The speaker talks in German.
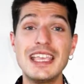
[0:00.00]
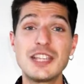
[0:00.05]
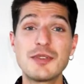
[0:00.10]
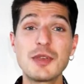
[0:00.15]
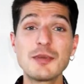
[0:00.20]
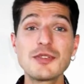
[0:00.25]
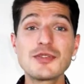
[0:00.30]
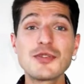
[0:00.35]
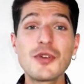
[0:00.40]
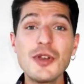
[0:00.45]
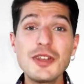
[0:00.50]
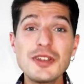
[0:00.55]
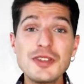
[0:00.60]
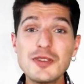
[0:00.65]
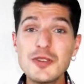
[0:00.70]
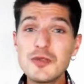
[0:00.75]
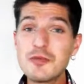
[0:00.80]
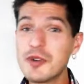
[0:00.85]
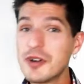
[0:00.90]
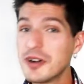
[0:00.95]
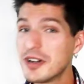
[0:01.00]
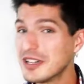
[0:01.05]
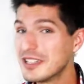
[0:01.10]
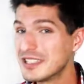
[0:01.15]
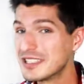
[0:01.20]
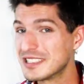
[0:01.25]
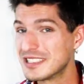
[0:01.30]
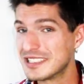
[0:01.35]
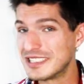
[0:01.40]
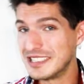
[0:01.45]
Ich würde mich freuen über
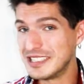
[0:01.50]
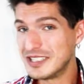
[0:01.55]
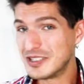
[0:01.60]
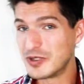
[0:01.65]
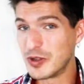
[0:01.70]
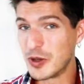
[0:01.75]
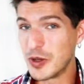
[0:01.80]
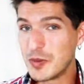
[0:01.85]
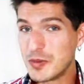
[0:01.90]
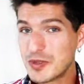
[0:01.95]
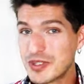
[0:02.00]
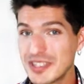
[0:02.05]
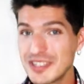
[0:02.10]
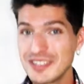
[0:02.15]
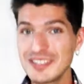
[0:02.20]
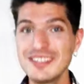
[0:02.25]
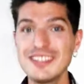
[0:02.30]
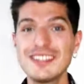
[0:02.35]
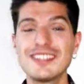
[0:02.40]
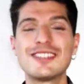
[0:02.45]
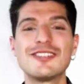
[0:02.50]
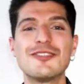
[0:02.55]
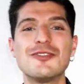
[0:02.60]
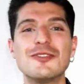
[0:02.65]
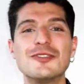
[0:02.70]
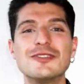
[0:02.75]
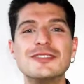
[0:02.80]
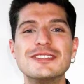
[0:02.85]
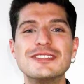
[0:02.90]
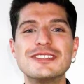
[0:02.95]
die Däumchen
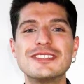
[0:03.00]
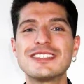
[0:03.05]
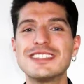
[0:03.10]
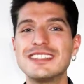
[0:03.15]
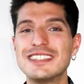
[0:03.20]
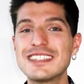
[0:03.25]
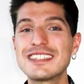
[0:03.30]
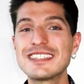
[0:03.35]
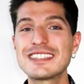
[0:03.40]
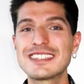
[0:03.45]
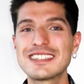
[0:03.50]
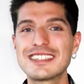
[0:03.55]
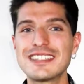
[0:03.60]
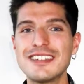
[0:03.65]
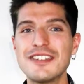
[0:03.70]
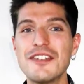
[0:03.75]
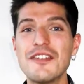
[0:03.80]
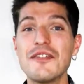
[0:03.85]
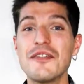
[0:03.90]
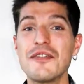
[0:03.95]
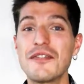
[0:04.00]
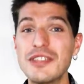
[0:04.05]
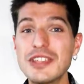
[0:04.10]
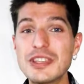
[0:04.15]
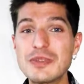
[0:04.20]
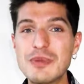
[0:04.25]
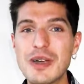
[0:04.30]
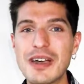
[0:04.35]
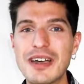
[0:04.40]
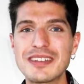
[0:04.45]
und in diesem Sinne
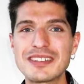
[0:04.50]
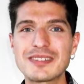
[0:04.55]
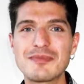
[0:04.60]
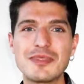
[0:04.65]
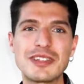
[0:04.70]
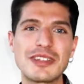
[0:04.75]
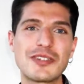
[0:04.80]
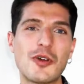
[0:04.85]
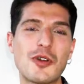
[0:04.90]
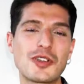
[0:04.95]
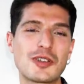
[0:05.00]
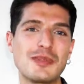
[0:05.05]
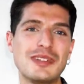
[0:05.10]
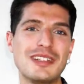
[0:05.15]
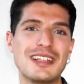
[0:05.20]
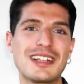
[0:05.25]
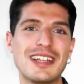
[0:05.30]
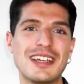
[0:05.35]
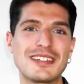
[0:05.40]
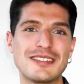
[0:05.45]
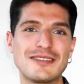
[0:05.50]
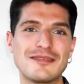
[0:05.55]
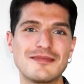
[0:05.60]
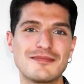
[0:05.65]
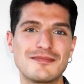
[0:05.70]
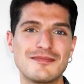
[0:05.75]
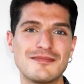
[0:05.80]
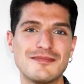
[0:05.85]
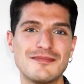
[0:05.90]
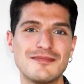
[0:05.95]
viel Spaß mit den
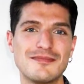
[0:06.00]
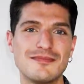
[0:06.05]
Rockabilly-Kleidern.